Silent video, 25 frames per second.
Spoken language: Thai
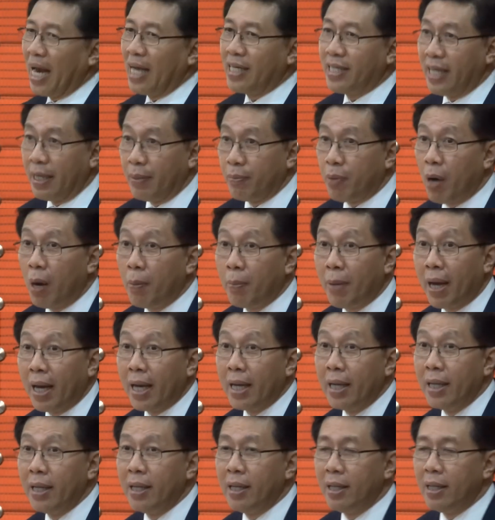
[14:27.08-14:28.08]
ศาสตร์และศิลป์พร้อม
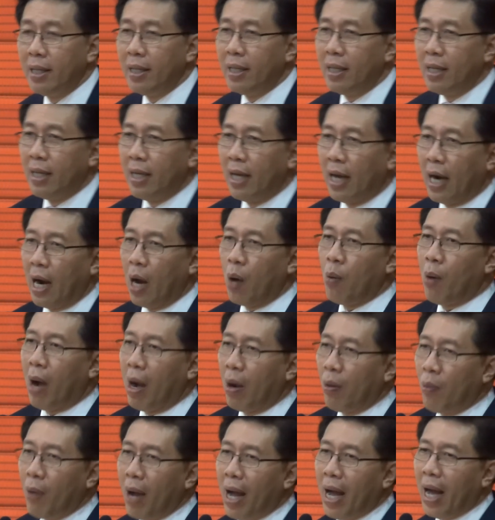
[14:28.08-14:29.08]
กันเรา
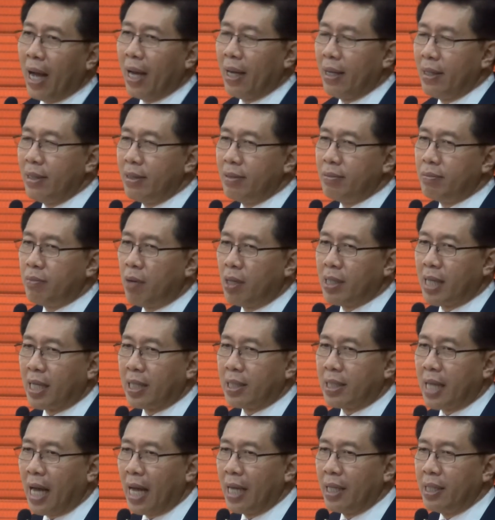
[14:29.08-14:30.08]
หวังว่าบ
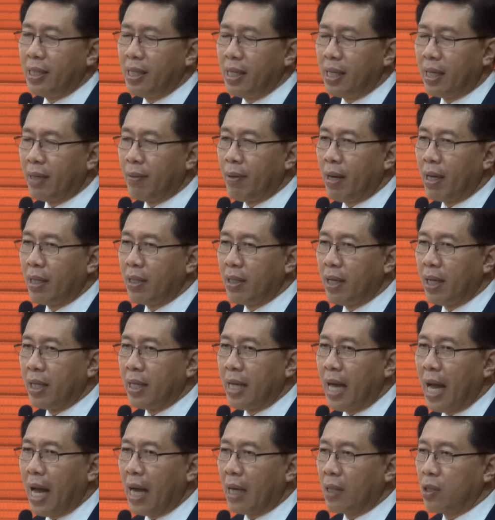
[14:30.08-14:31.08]
ริษัทไทยที่กำลังเห
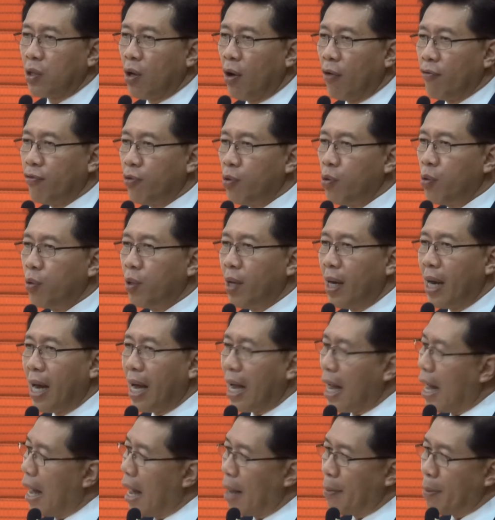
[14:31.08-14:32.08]
นื่อยยากต่อสู้ด้ว
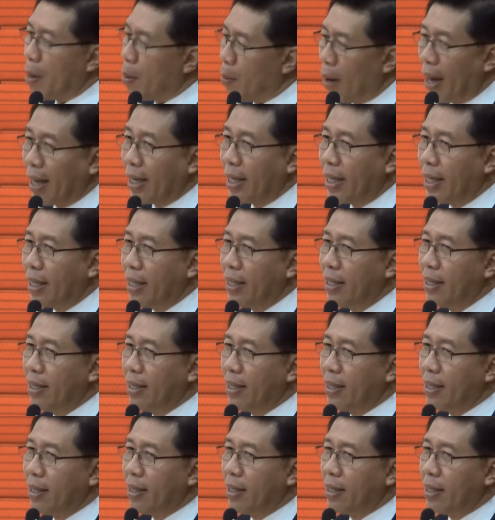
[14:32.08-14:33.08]
ยราคาไม่ไหวนี้
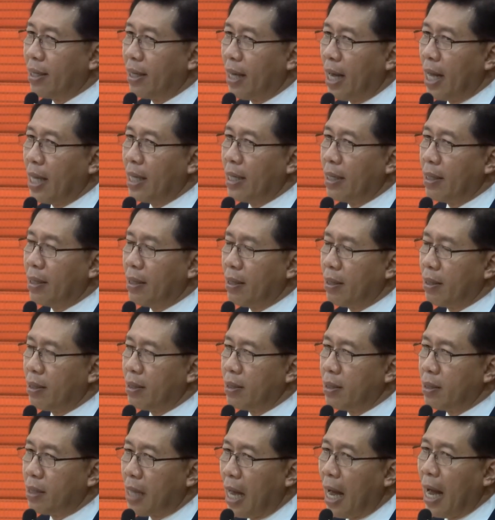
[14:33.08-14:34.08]
ให้
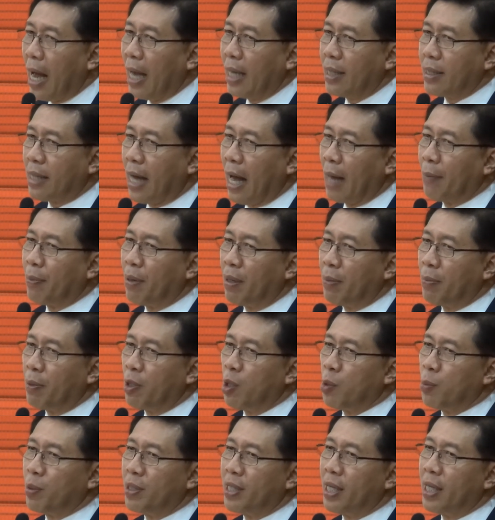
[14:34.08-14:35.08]
ย้ายฐานผลิ
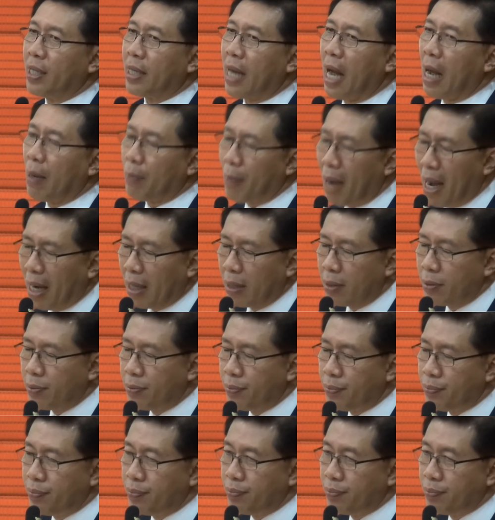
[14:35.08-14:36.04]
ตไปอยู่ประเทศข้างบ้าน